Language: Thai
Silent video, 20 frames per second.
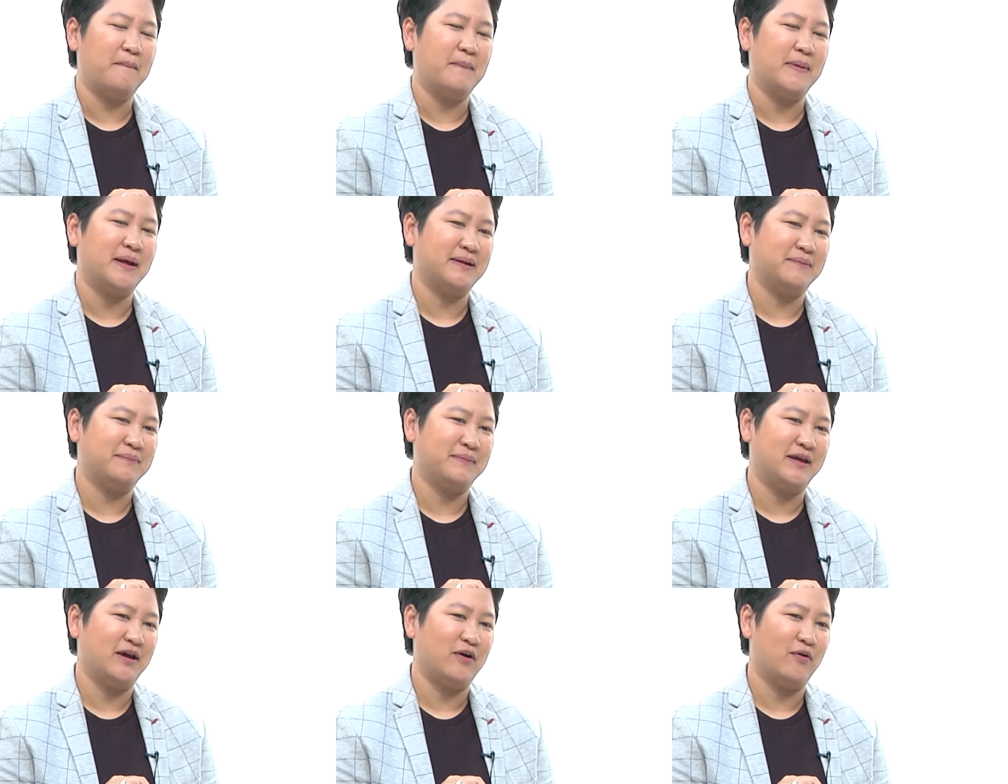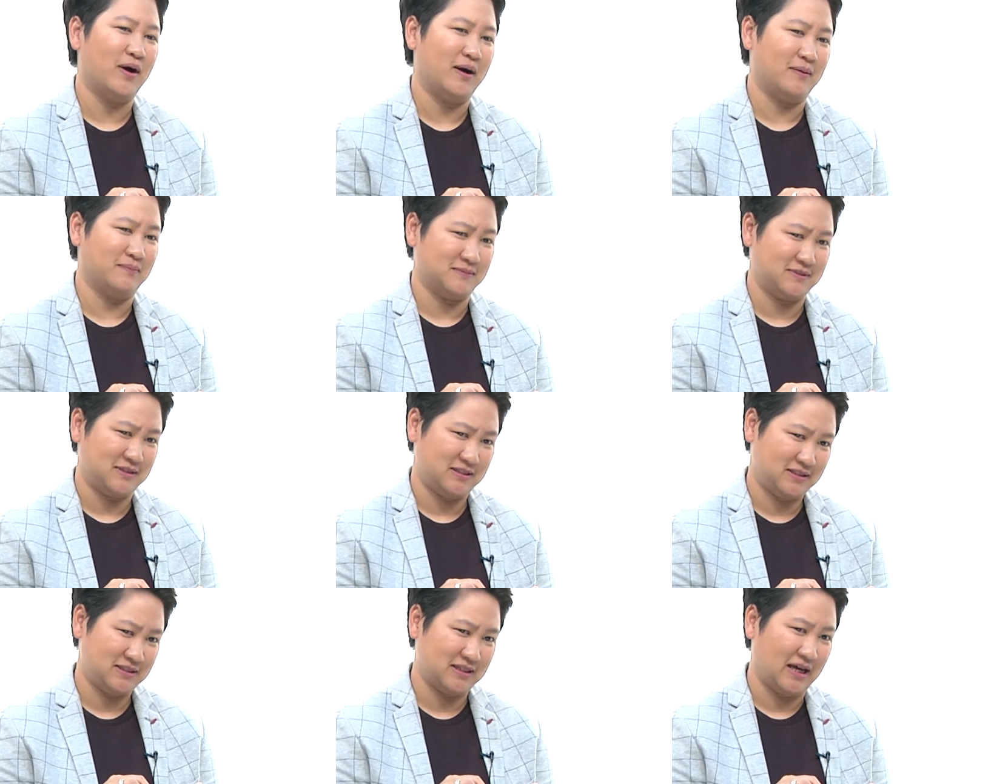มันมีความ
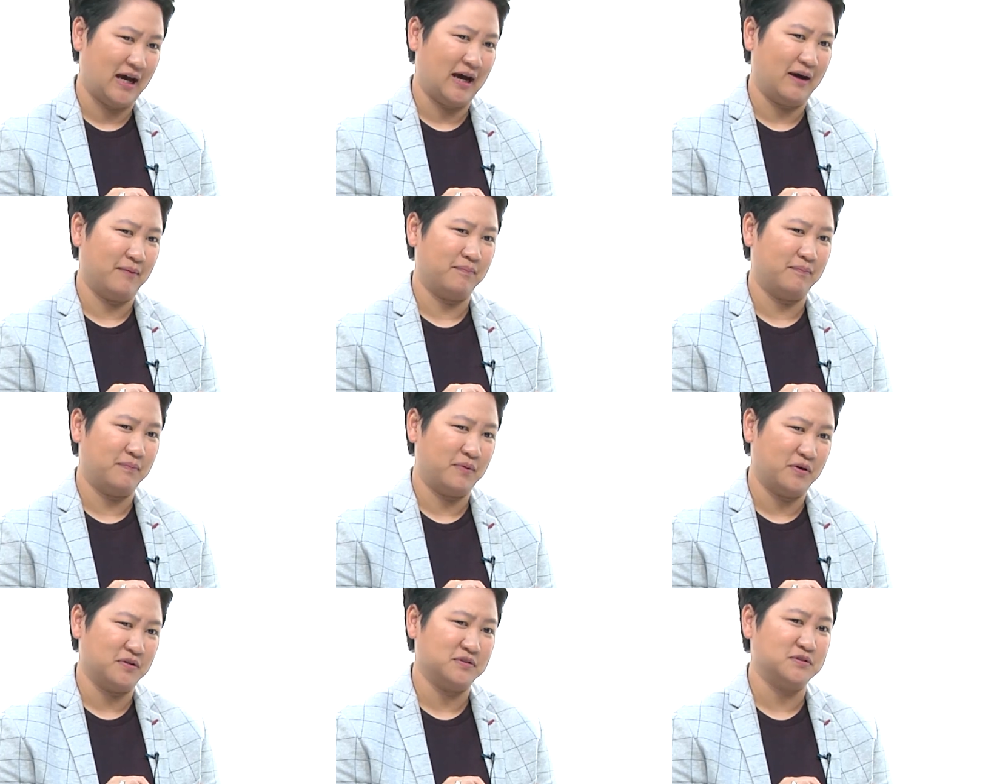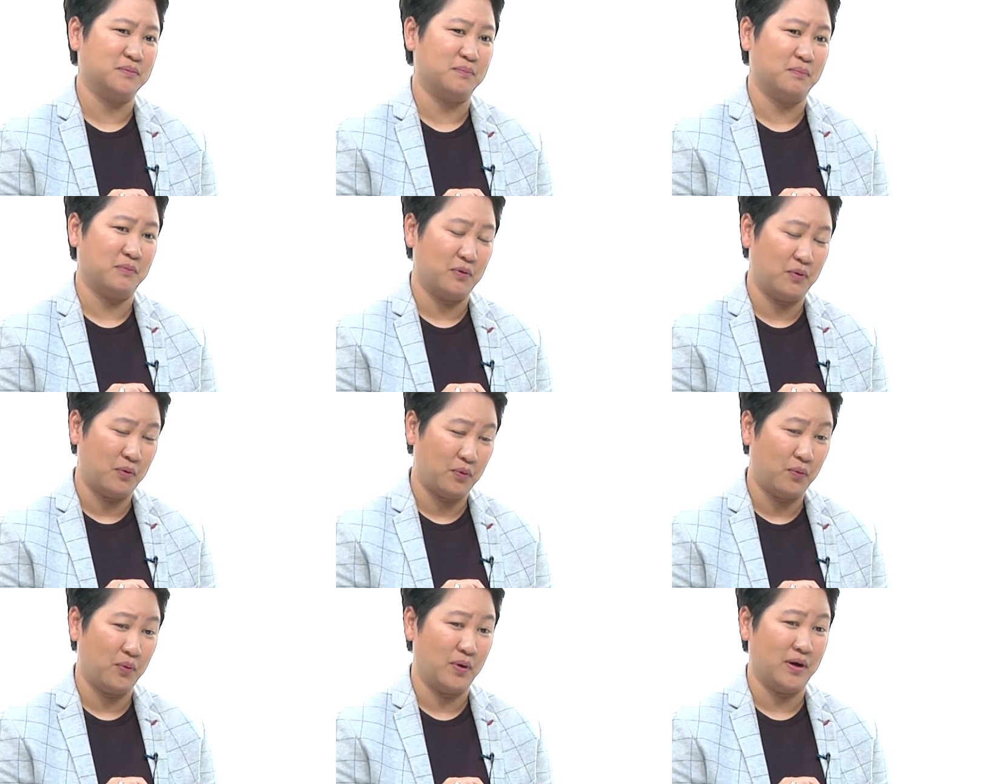สาบพอสม
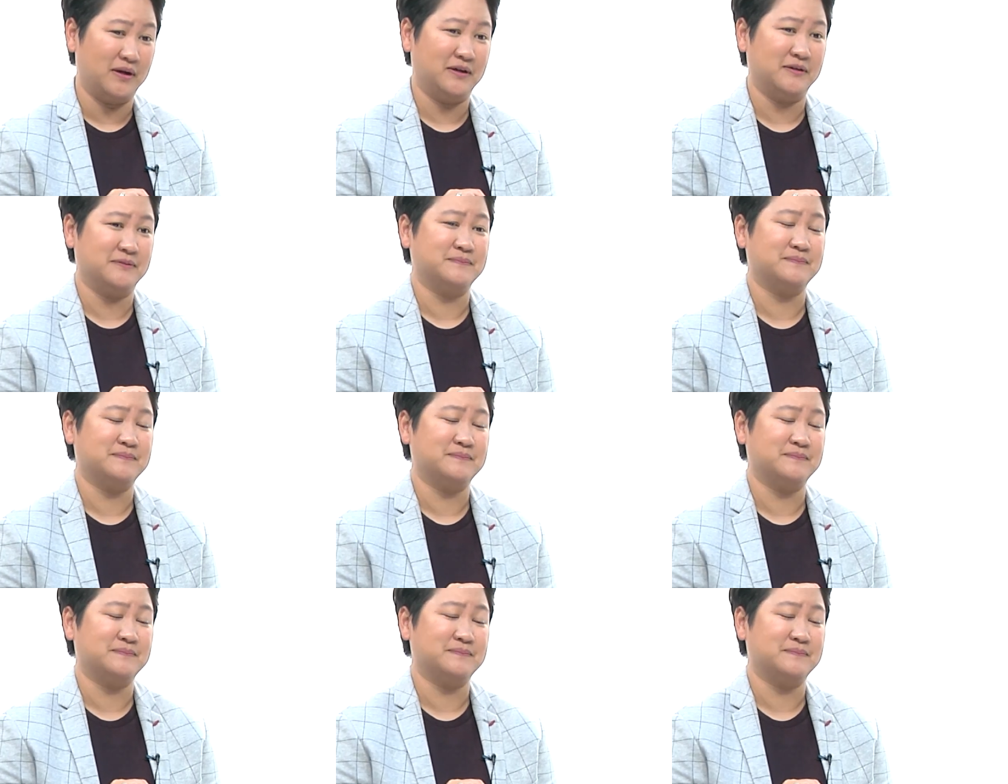ควร